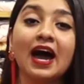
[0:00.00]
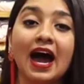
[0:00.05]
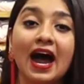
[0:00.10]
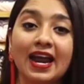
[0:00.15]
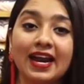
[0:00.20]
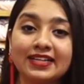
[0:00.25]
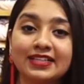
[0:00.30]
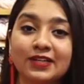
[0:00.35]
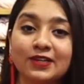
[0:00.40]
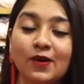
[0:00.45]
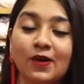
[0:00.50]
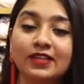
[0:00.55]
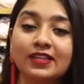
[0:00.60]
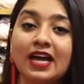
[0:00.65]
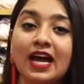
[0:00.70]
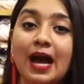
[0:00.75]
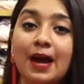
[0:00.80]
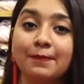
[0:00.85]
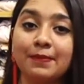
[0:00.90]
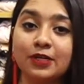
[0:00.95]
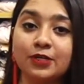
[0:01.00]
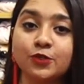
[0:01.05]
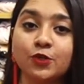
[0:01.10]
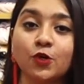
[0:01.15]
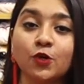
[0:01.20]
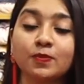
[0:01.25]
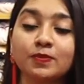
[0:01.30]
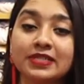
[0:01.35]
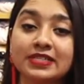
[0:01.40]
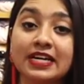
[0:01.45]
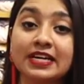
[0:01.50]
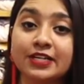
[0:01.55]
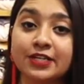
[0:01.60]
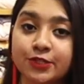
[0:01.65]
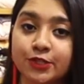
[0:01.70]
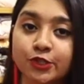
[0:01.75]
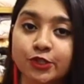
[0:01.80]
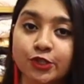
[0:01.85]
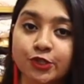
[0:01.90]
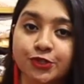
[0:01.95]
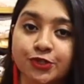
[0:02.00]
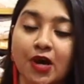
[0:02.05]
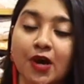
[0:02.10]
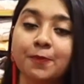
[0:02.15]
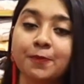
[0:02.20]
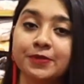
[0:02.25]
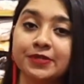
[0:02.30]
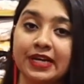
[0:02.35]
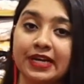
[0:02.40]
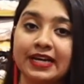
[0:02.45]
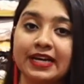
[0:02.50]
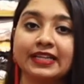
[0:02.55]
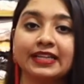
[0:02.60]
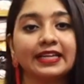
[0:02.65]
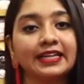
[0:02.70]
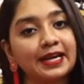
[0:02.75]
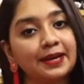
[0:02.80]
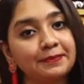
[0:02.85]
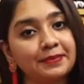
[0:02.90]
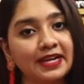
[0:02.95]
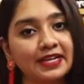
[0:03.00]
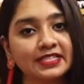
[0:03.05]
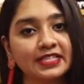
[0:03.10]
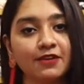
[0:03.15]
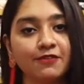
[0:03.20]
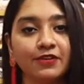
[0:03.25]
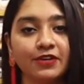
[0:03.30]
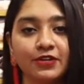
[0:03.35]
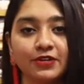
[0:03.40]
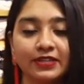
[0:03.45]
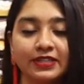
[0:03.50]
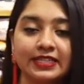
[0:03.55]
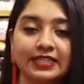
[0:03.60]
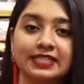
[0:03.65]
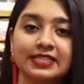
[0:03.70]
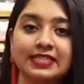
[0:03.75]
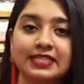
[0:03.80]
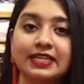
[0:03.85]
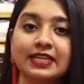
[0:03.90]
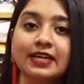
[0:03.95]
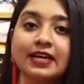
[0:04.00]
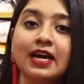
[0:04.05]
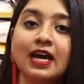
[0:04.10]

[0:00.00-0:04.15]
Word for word: আরেকটা কথা আমার শোরুম যেটা নিজস্ব শপ সেখান থেকে আমি আজকে ভিডিও দিচ্ছি